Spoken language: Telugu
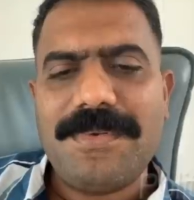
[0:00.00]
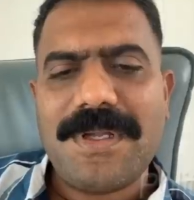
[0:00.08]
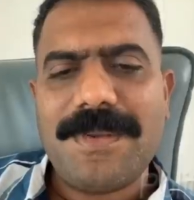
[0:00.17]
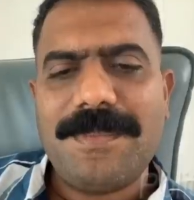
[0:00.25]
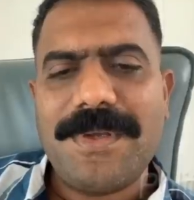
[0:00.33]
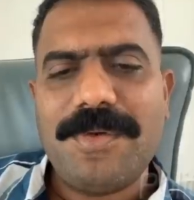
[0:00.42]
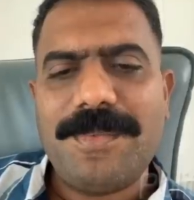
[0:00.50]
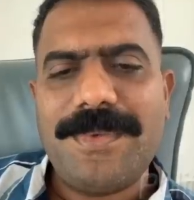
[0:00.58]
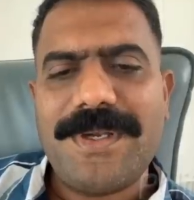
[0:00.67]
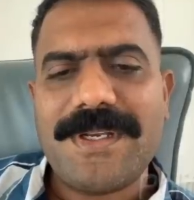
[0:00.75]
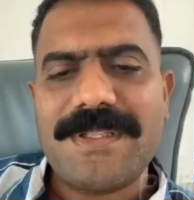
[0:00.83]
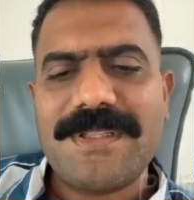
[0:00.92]
ఆ
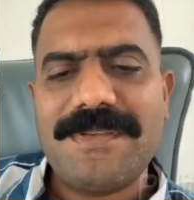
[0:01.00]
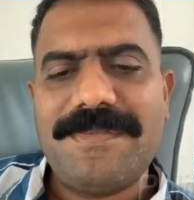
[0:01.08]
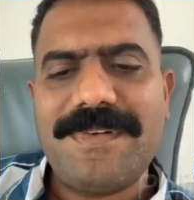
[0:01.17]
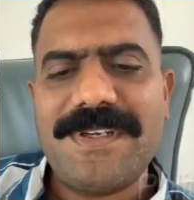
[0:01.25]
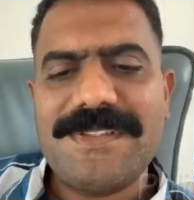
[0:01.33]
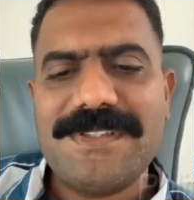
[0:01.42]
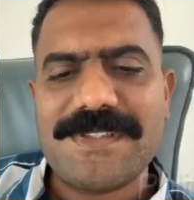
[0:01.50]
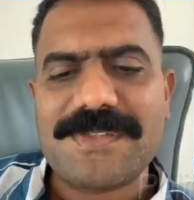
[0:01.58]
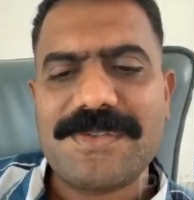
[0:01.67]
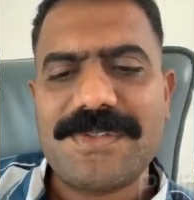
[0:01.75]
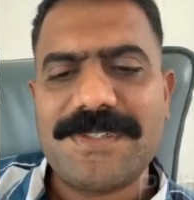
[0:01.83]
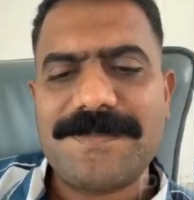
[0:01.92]
బయోమెట్రిక్ది ఫ్రీజ్
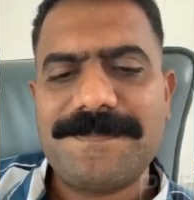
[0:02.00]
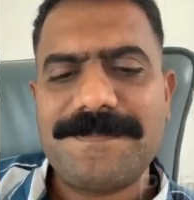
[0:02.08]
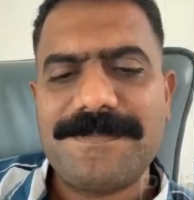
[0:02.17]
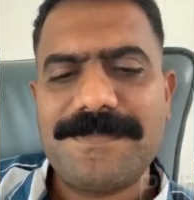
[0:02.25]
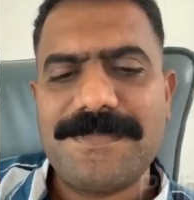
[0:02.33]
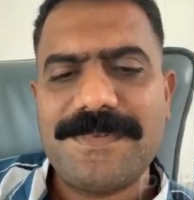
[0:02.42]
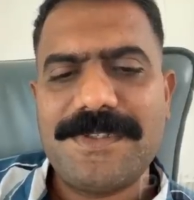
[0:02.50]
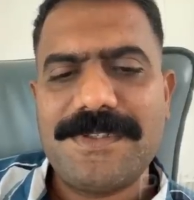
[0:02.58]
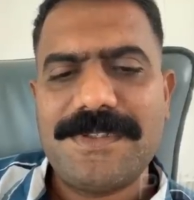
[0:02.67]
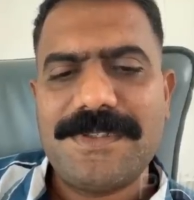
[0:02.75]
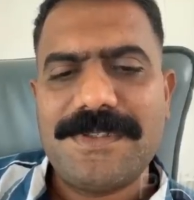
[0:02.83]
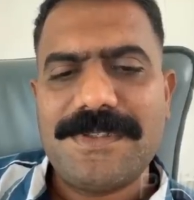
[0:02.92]
చేసుకోండి
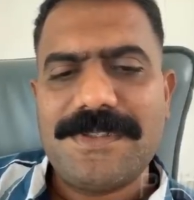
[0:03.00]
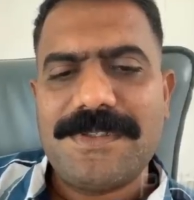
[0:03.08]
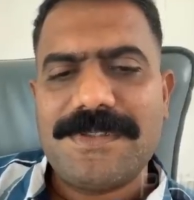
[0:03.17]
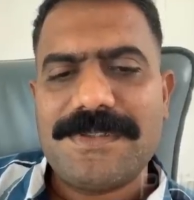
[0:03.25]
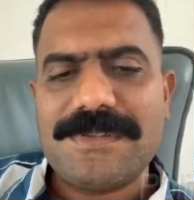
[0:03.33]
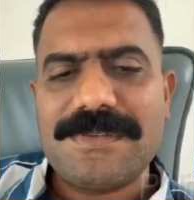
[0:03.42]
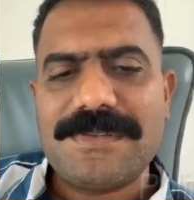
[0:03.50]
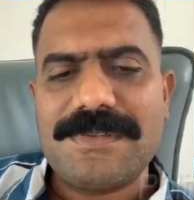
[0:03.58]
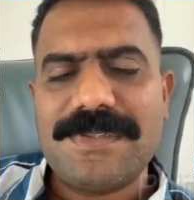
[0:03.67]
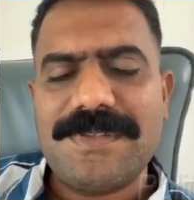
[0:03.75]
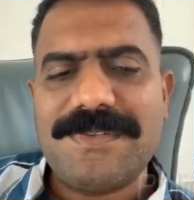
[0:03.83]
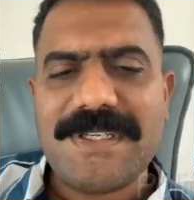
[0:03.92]
సో
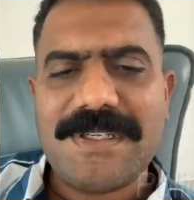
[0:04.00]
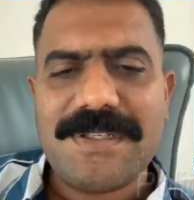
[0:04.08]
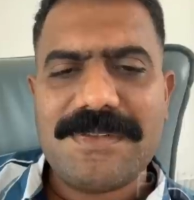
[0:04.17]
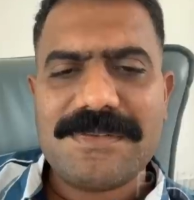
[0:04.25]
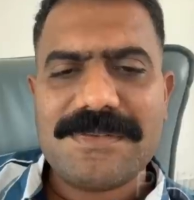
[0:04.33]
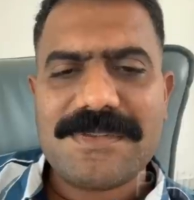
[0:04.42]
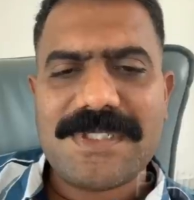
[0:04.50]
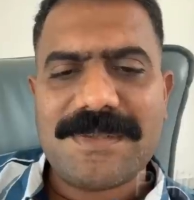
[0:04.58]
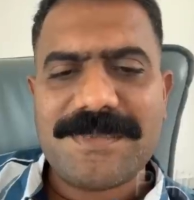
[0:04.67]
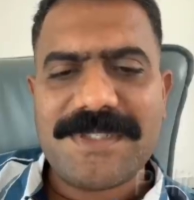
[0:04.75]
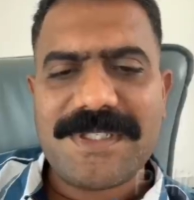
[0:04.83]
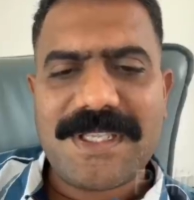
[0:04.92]
ఇవే కాదు
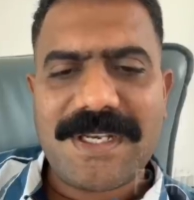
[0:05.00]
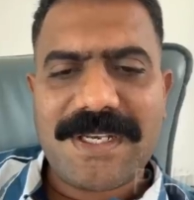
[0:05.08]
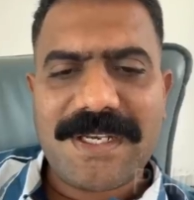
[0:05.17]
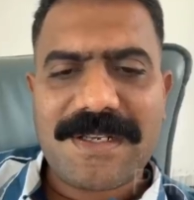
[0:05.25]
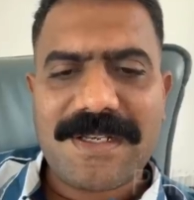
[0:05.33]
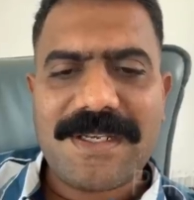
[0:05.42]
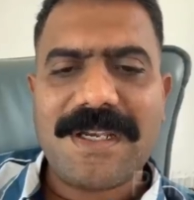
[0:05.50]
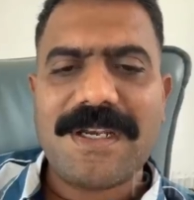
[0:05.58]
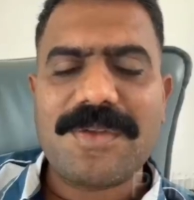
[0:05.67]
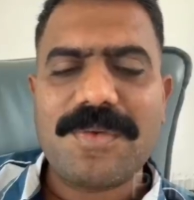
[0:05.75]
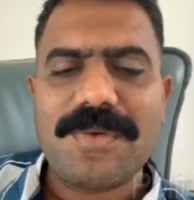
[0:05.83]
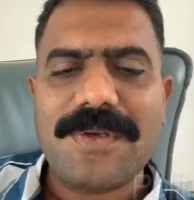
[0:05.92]
చాలామంది క్రికెట్ అని
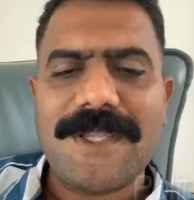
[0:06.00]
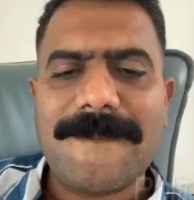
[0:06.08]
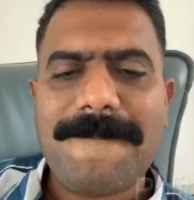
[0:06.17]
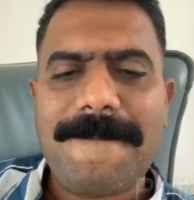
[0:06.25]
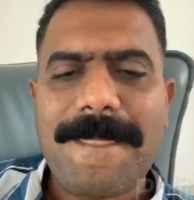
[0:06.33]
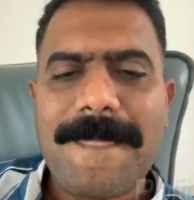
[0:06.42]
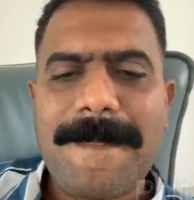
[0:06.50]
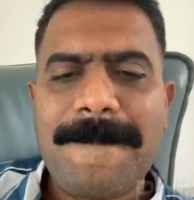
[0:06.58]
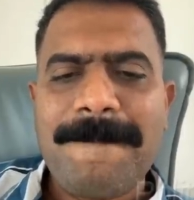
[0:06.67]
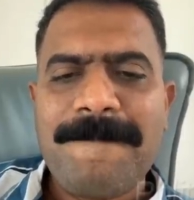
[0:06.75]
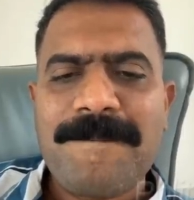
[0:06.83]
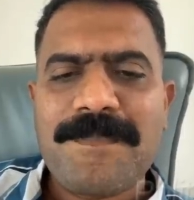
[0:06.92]
ఆడుతూని
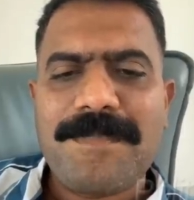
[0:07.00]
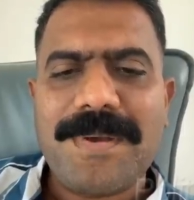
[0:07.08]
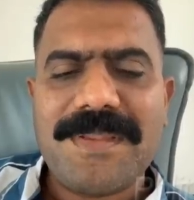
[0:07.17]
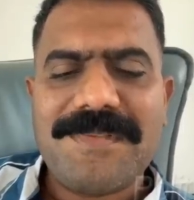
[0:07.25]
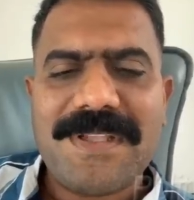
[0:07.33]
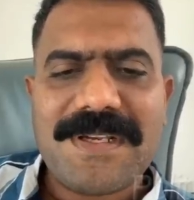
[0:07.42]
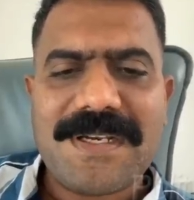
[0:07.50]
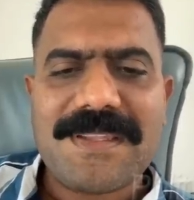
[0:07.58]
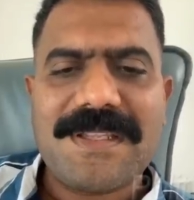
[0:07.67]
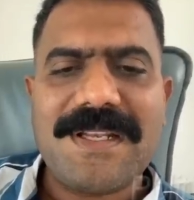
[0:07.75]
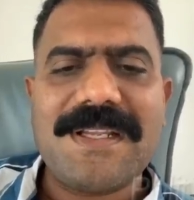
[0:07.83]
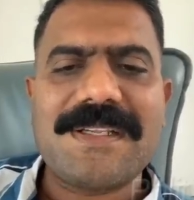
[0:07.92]
పదివేలు
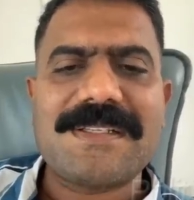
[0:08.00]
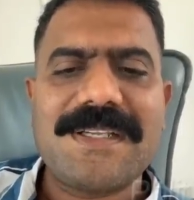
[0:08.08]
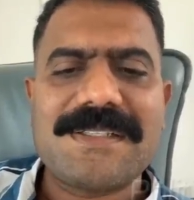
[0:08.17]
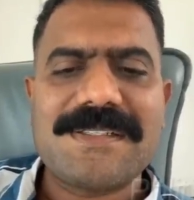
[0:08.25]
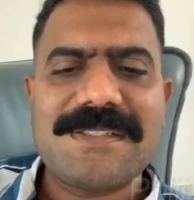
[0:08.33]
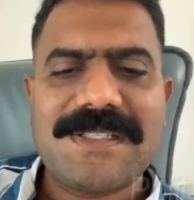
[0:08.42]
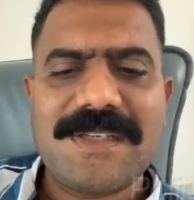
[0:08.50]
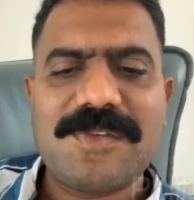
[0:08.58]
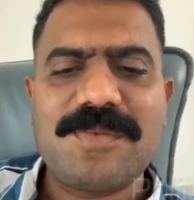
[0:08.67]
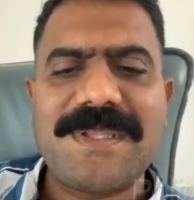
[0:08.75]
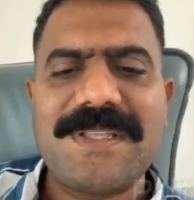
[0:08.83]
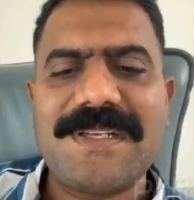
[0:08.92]
కడితే లక్షిస్తారు
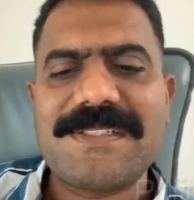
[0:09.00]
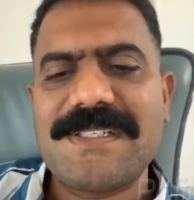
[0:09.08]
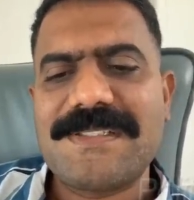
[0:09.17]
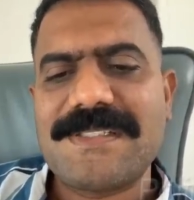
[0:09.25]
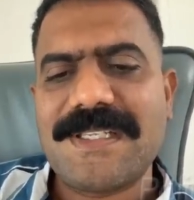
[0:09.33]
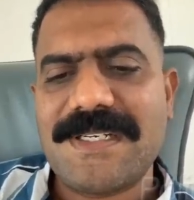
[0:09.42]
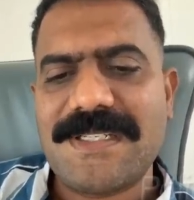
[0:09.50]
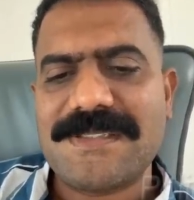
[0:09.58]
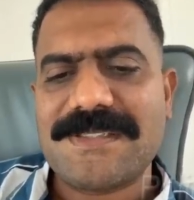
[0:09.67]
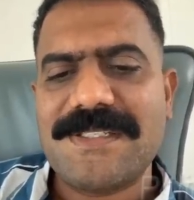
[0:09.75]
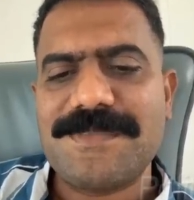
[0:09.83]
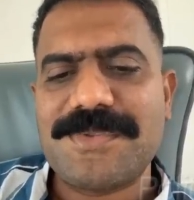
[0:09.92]
పది లక్షలు ఇస్తారనే
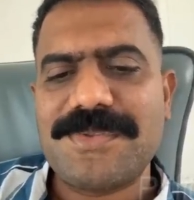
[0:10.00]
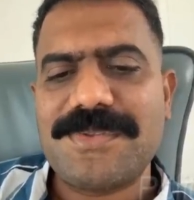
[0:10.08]
స్కీమ్స్